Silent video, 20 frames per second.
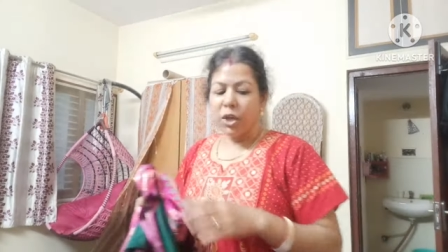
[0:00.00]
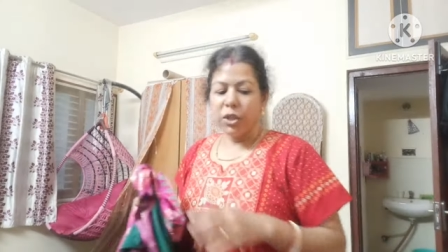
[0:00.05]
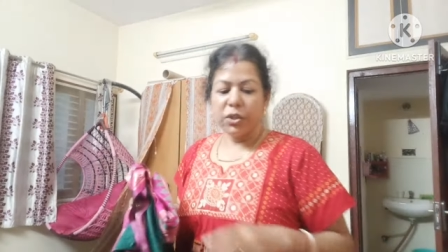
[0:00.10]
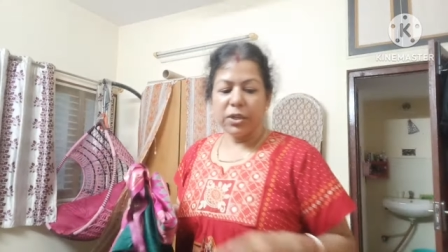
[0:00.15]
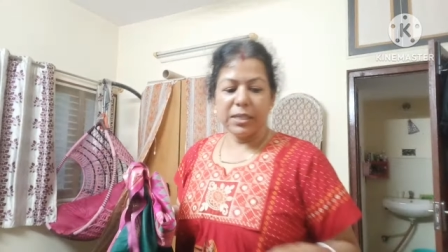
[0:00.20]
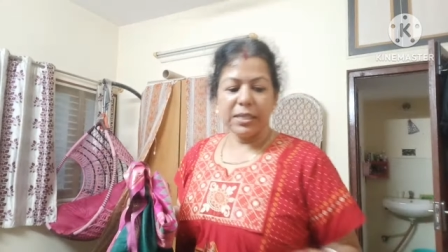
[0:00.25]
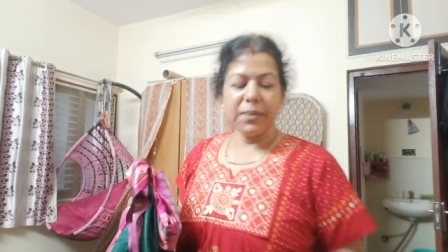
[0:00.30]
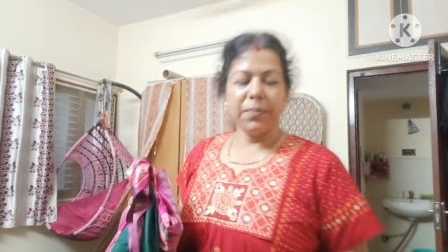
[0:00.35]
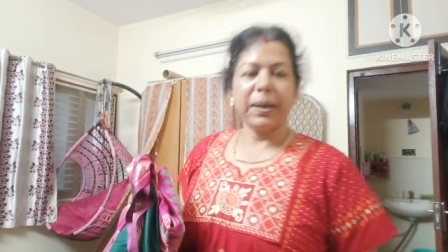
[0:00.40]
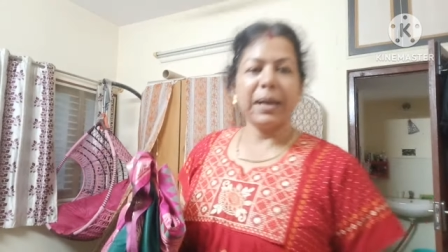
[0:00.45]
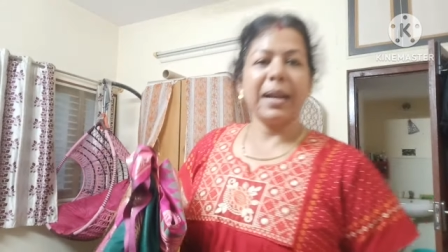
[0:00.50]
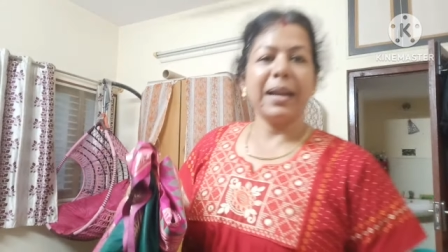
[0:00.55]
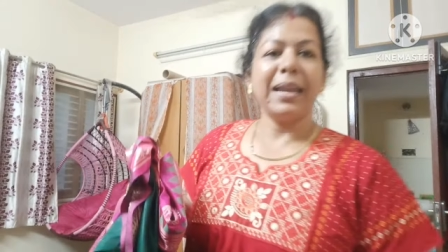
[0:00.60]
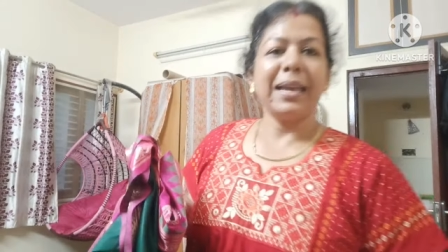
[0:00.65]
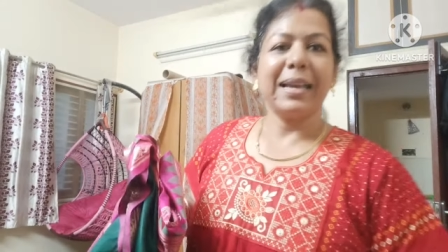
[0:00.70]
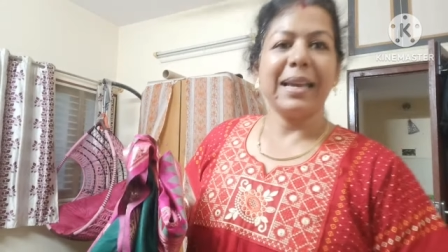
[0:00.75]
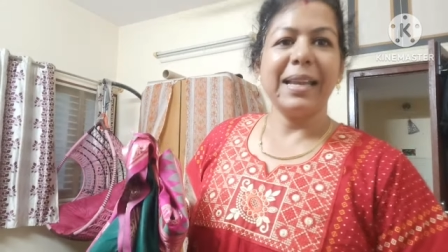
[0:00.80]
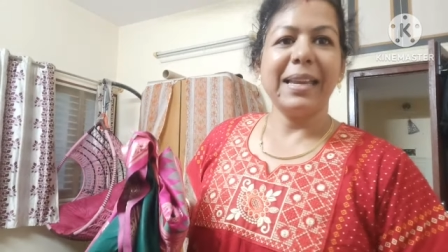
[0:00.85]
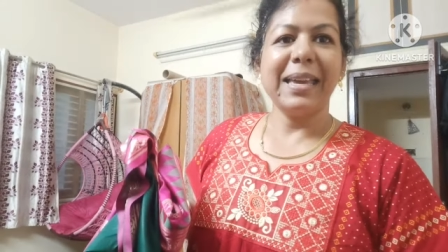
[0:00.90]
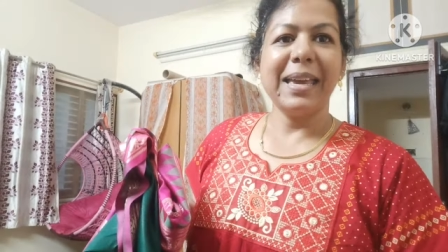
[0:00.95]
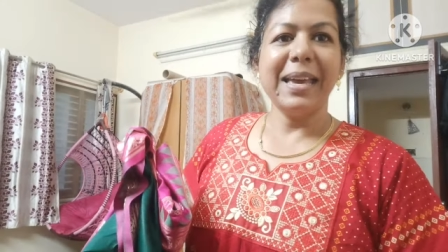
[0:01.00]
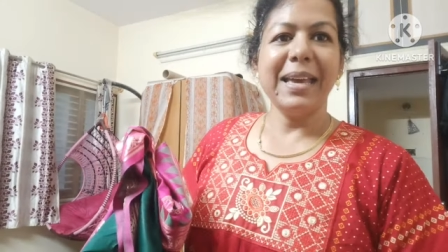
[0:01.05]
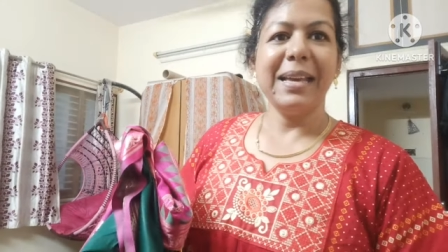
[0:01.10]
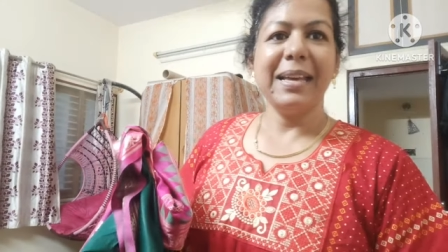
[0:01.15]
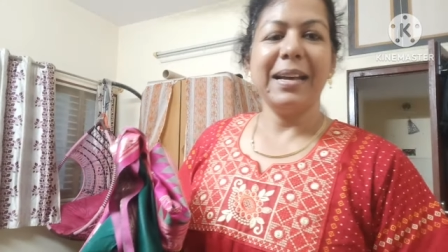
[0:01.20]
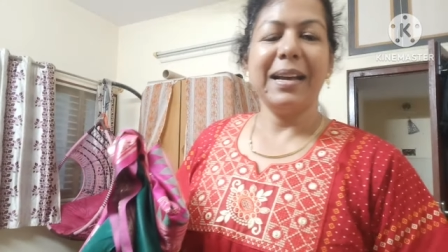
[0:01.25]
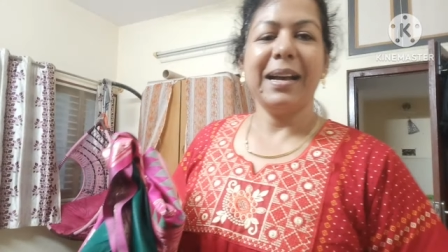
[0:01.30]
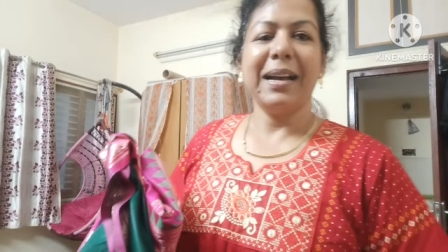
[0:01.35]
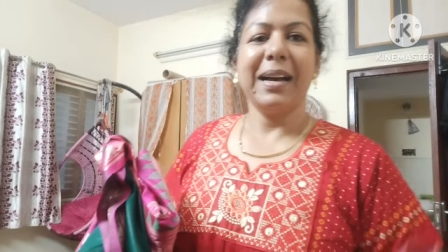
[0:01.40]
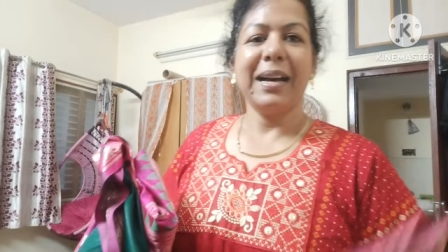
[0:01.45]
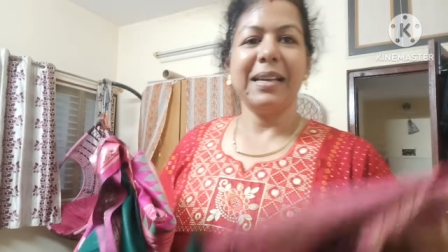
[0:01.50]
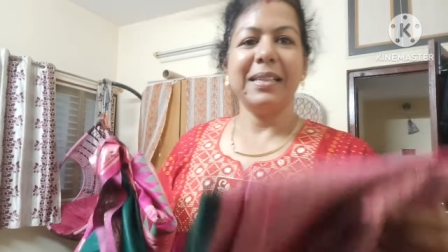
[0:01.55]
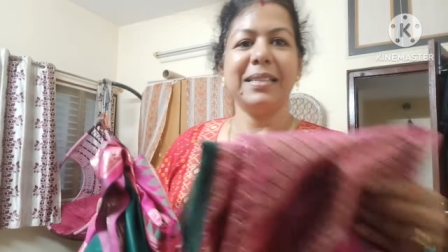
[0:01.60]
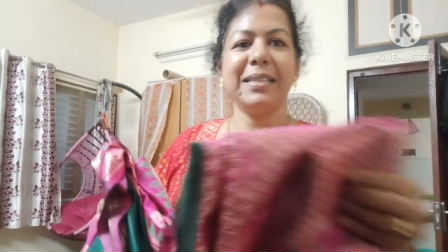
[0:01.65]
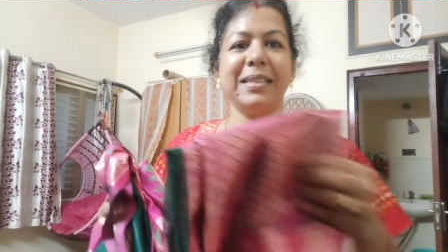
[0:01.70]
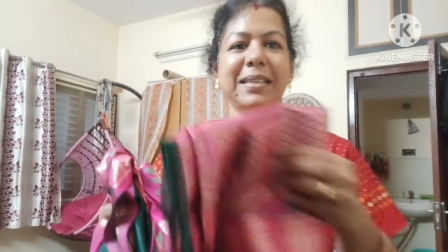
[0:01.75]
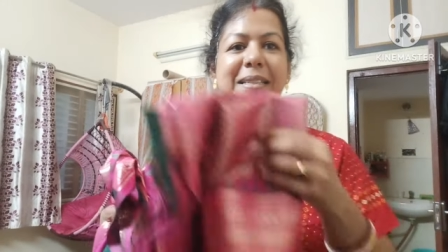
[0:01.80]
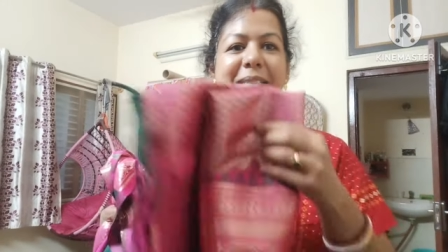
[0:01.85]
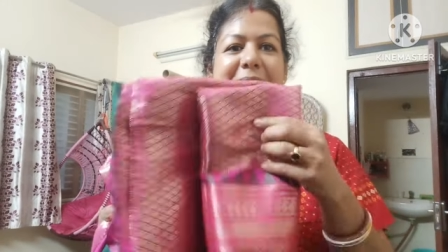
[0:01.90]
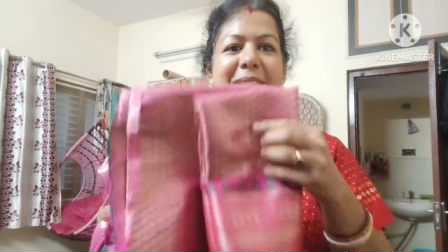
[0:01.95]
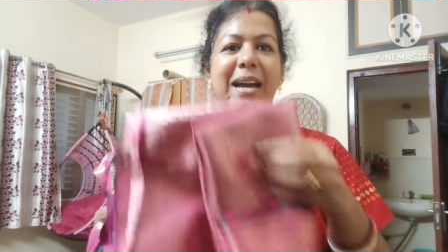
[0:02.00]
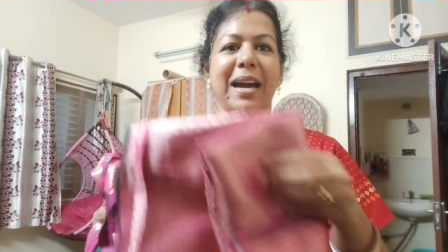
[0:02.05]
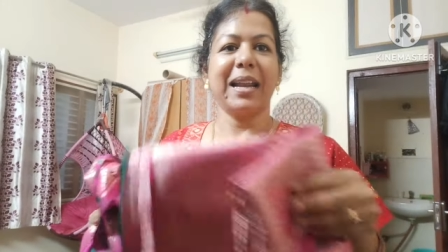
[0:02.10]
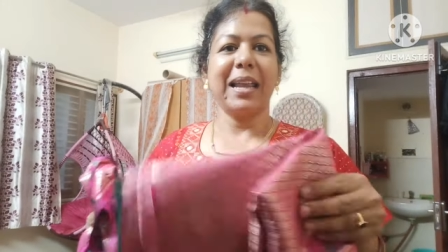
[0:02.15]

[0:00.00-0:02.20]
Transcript: तो इसे बनाने के लिए आज जा